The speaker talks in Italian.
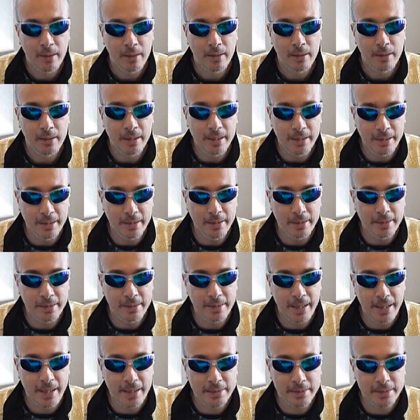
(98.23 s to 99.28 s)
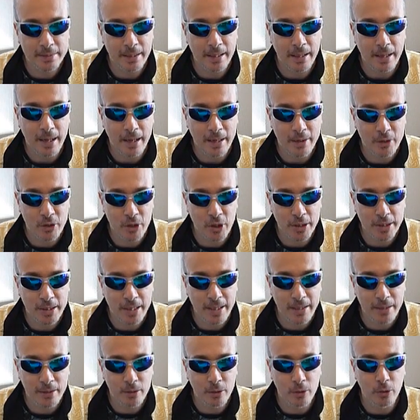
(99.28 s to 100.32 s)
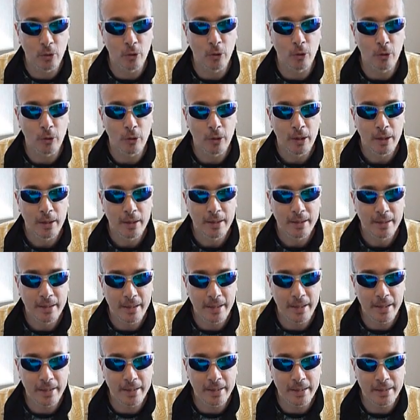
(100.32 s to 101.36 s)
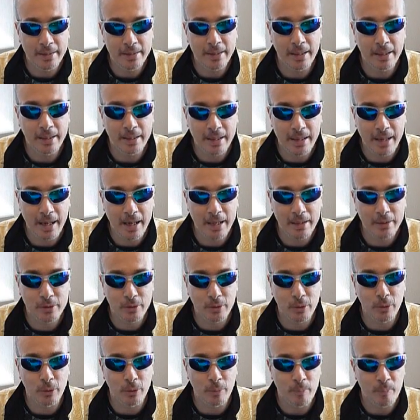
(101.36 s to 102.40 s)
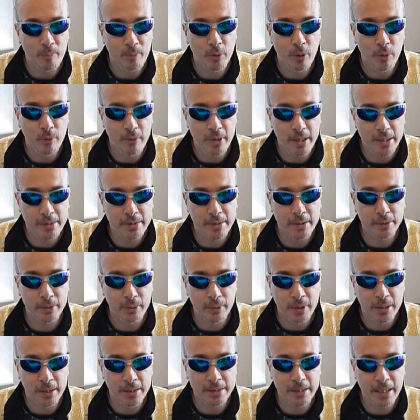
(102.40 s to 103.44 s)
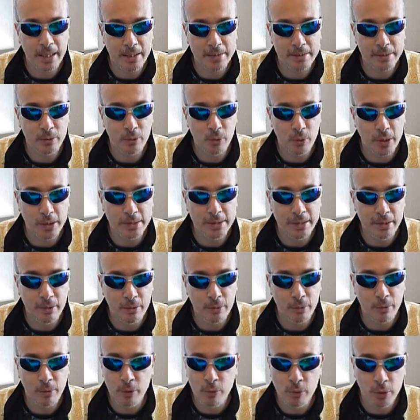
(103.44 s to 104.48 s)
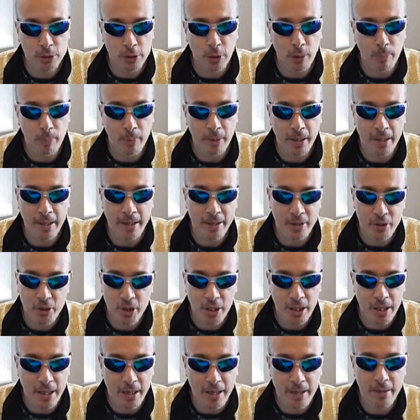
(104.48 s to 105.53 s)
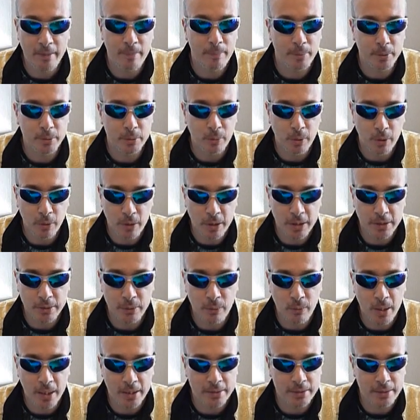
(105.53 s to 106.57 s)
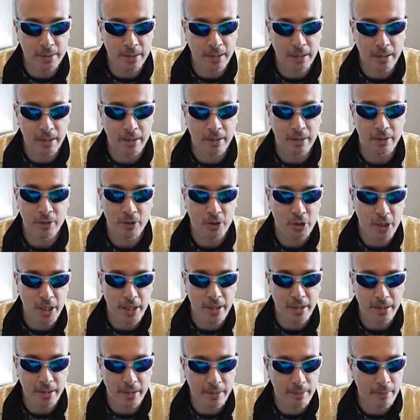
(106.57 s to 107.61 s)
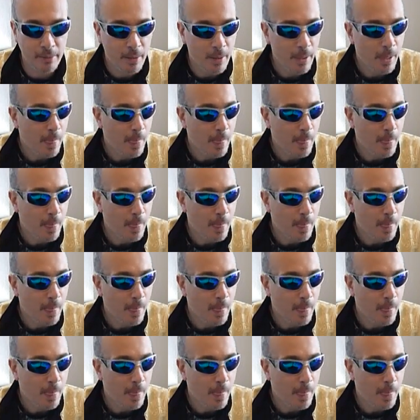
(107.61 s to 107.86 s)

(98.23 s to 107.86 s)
l'Inghilterra ha già detto che nel tal caso dovessero entrare gli ucraini in Europa esce lei per quello che riguarda Schengen